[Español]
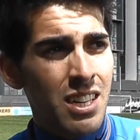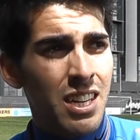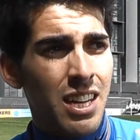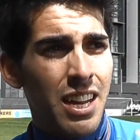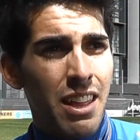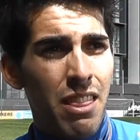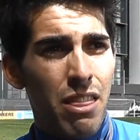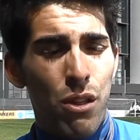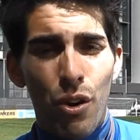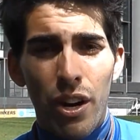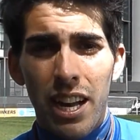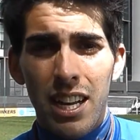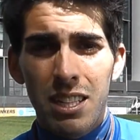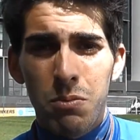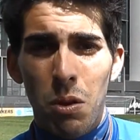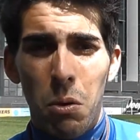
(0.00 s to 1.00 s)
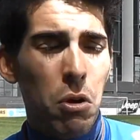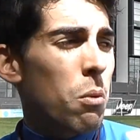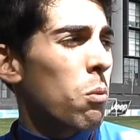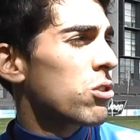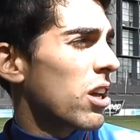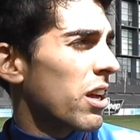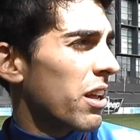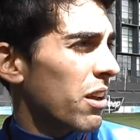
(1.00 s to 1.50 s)
en zonas, pero bueno,
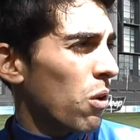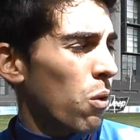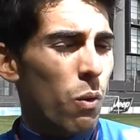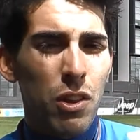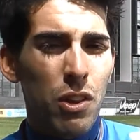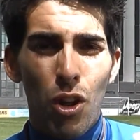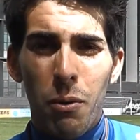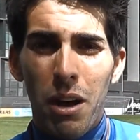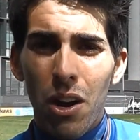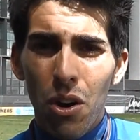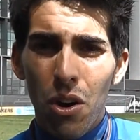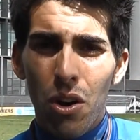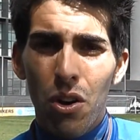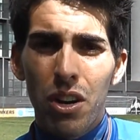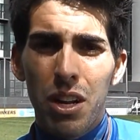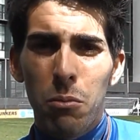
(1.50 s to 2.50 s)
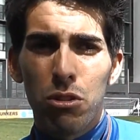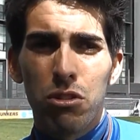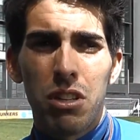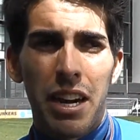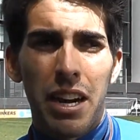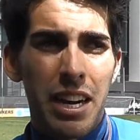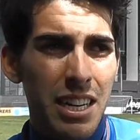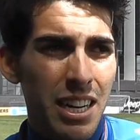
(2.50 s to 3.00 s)
hemos ido jugando el balón, hemos
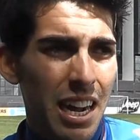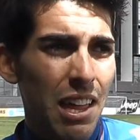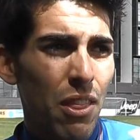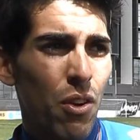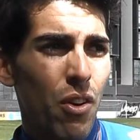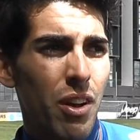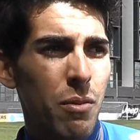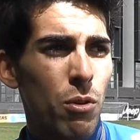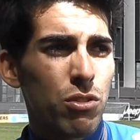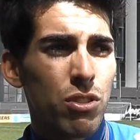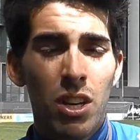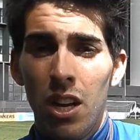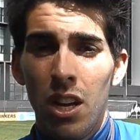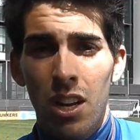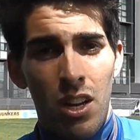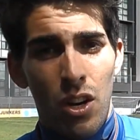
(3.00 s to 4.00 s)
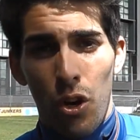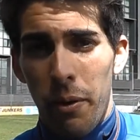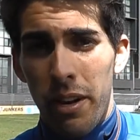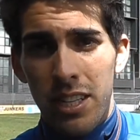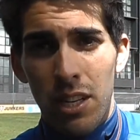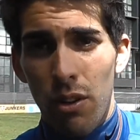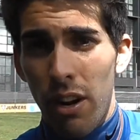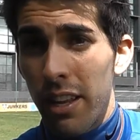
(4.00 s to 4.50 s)
arriesgado, hemos lo que viene
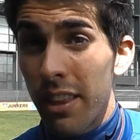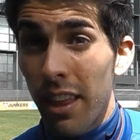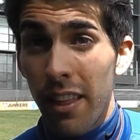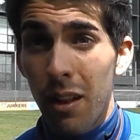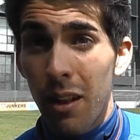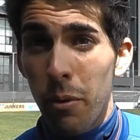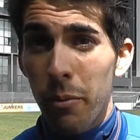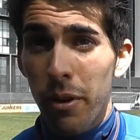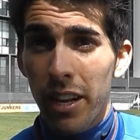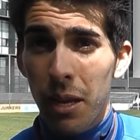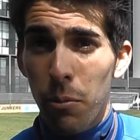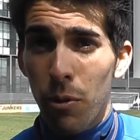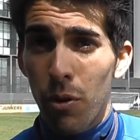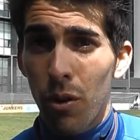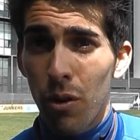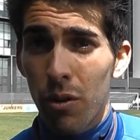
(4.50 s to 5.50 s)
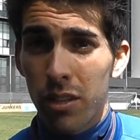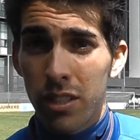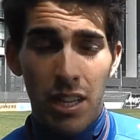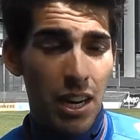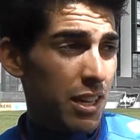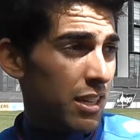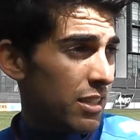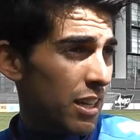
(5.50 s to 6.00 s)
siendo la identidad del primer equipo, ¿no?
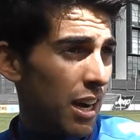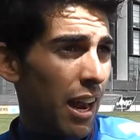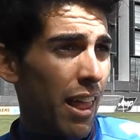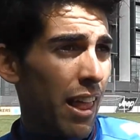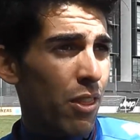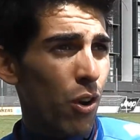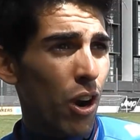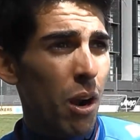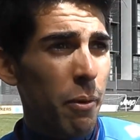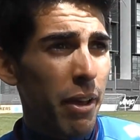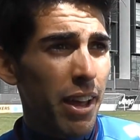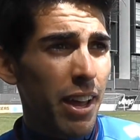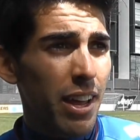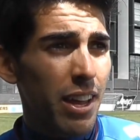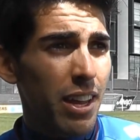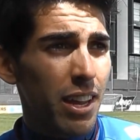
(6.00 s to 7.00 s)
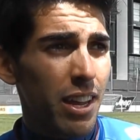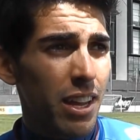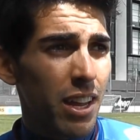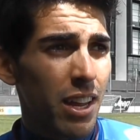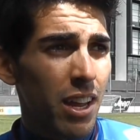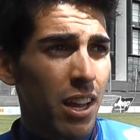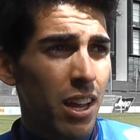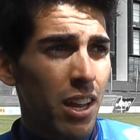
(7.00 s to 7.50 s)
Está trasladándola al B
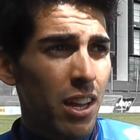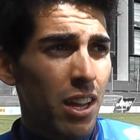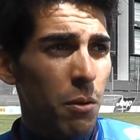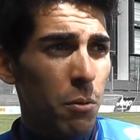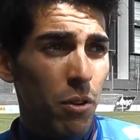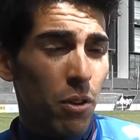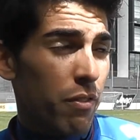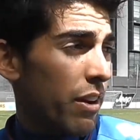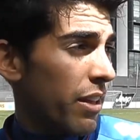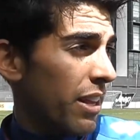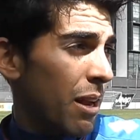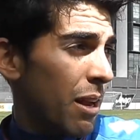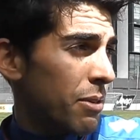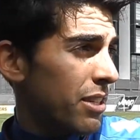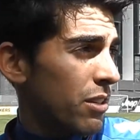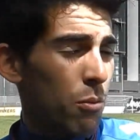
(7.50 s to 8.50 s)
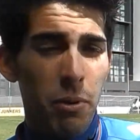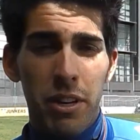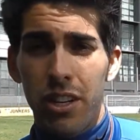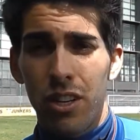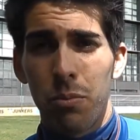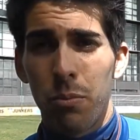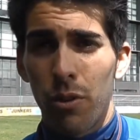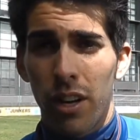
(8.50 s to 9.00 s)
y, y, bueno, felicitar a mis
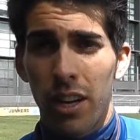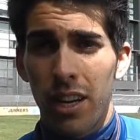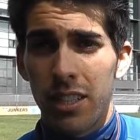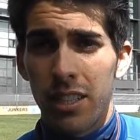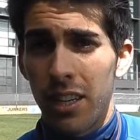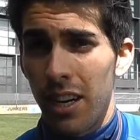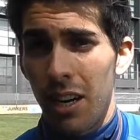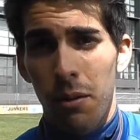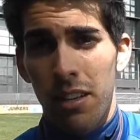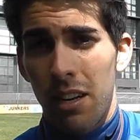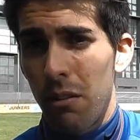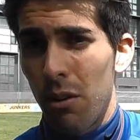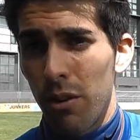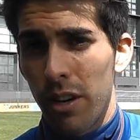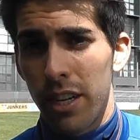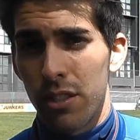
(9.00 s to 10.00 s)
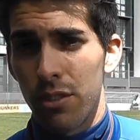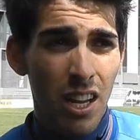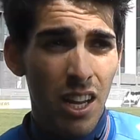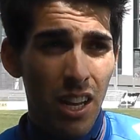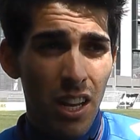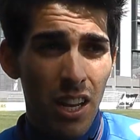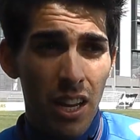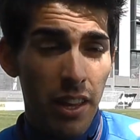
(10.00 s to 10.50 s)
compañeros porque es increíble el trabajo que han hecho.
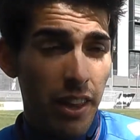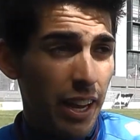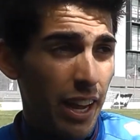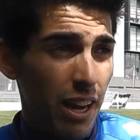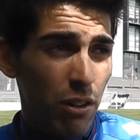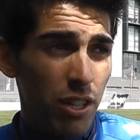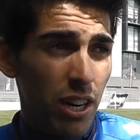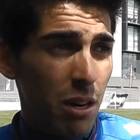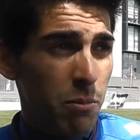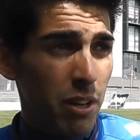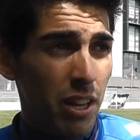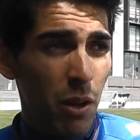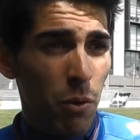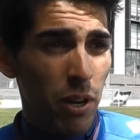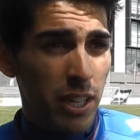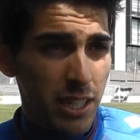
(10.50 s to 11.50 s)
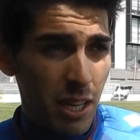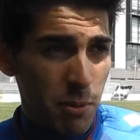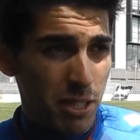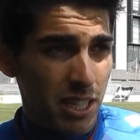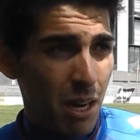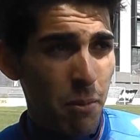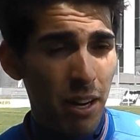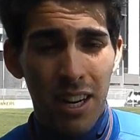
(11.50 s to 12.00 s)
Y dejarnos el alma, da igual que se llame
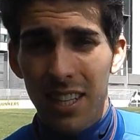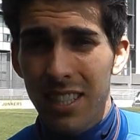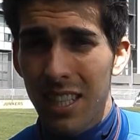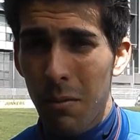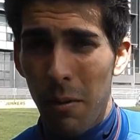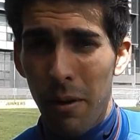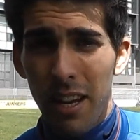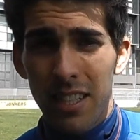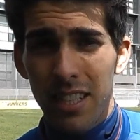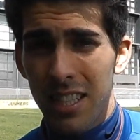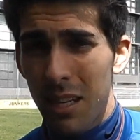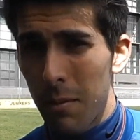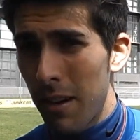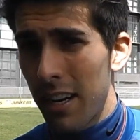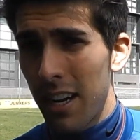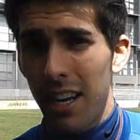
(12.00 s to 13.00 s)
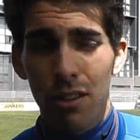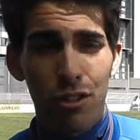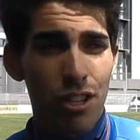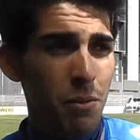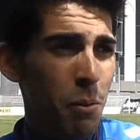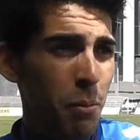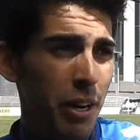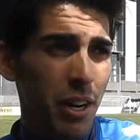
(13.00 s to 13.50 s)
Salamanca, que se llame Avilés, que se llame Alcalá o se
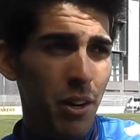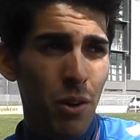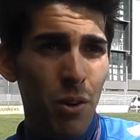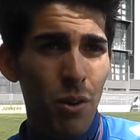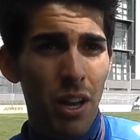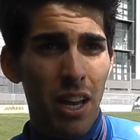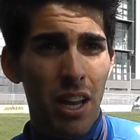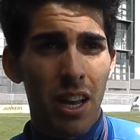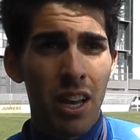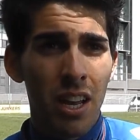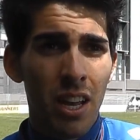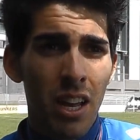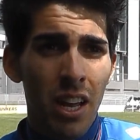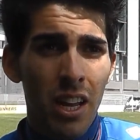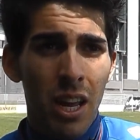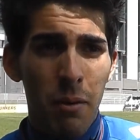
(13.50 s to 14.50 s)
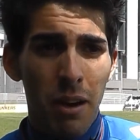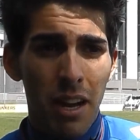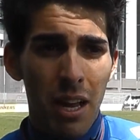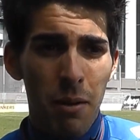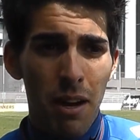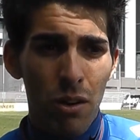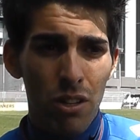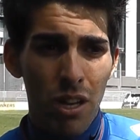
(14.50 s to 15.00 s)
llame Marino, ¿no? Que, que vaya
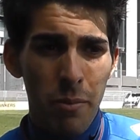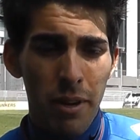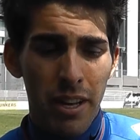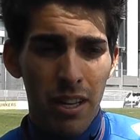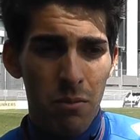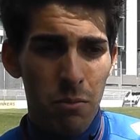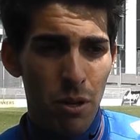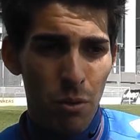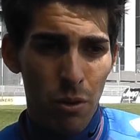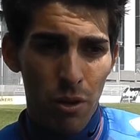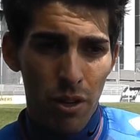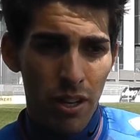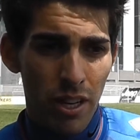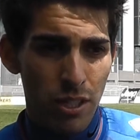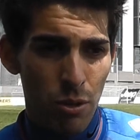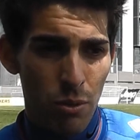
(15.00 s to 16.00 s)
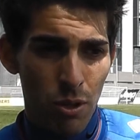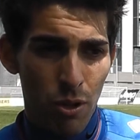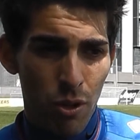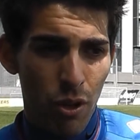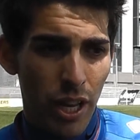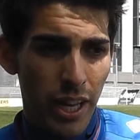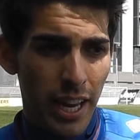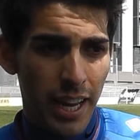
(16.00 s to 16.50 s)
abajo también, pero bueno, sobre
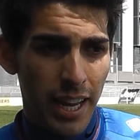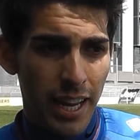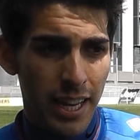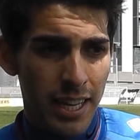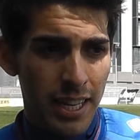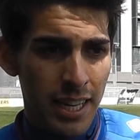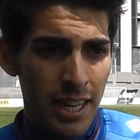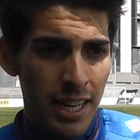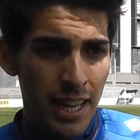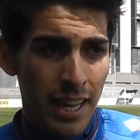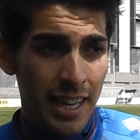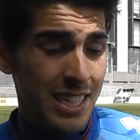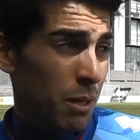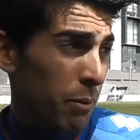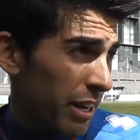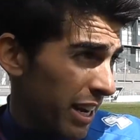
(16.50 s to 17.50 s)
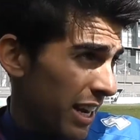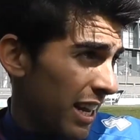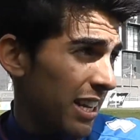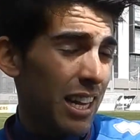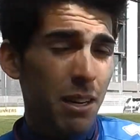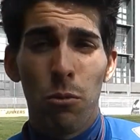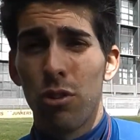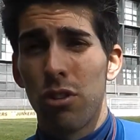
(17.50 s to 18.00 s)
todo hay que, que saber que le
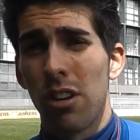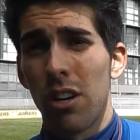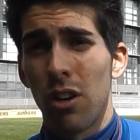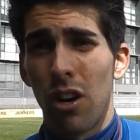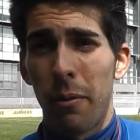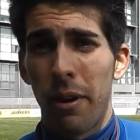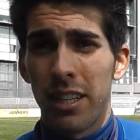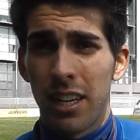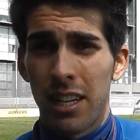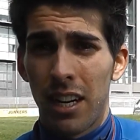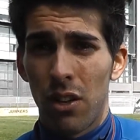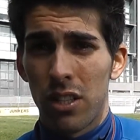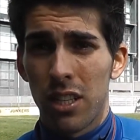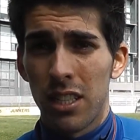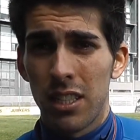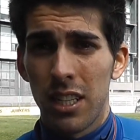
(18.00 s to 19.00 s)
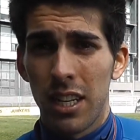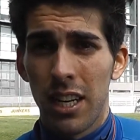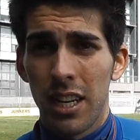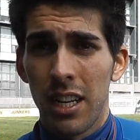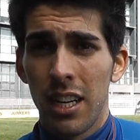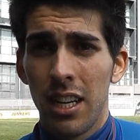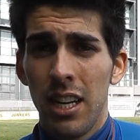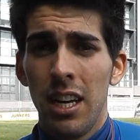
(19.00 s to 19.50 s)
tenemos el veras ganado a Sanse,
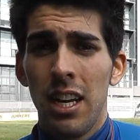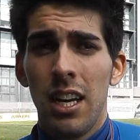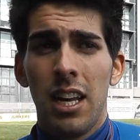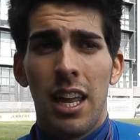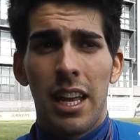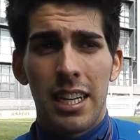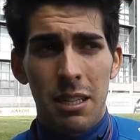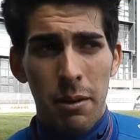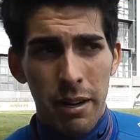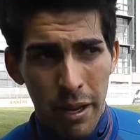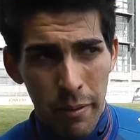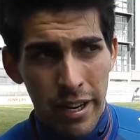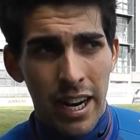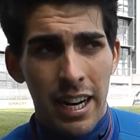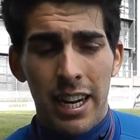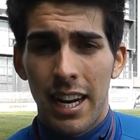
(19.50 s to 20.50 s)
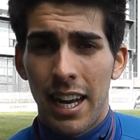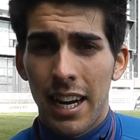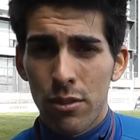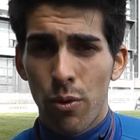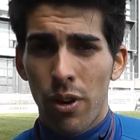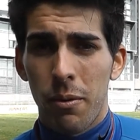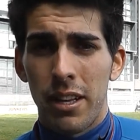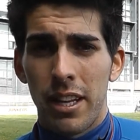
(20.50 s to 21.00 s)
hay que saber que viene Alcalá, que es
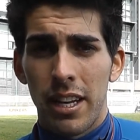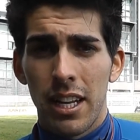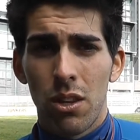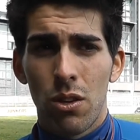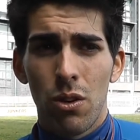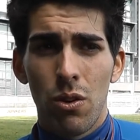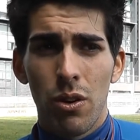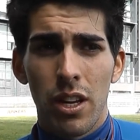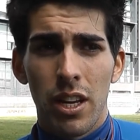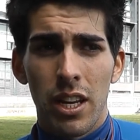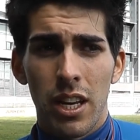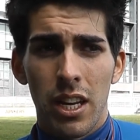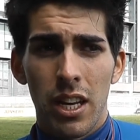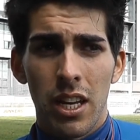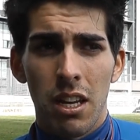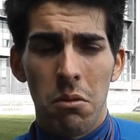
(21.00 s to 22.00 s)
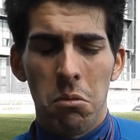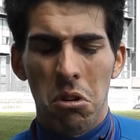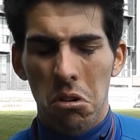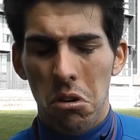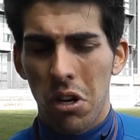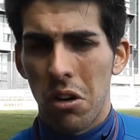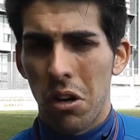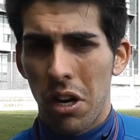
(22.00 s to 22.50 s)
un rival directo y, y bueno,
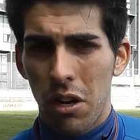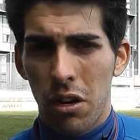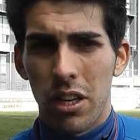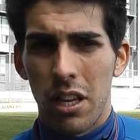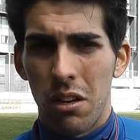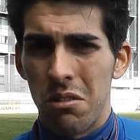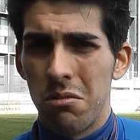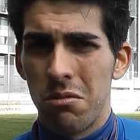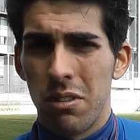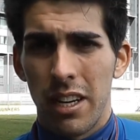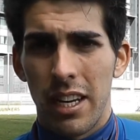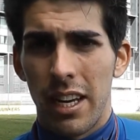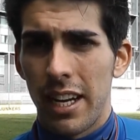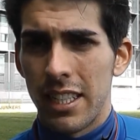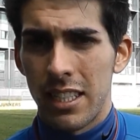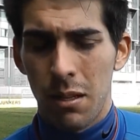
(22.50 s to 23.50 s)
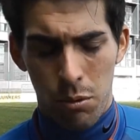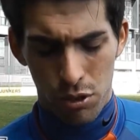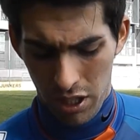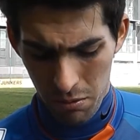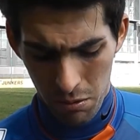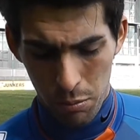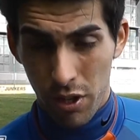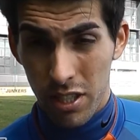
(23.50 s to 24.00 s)
yo creo que es lo que te digo, eh, hay que ser
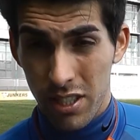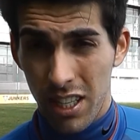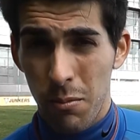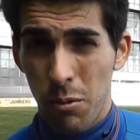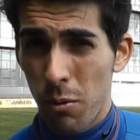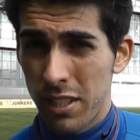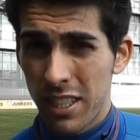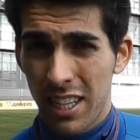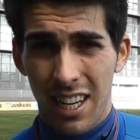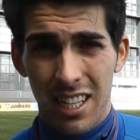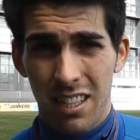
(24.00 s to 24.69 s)
positivos porque este equipo lo va a sacar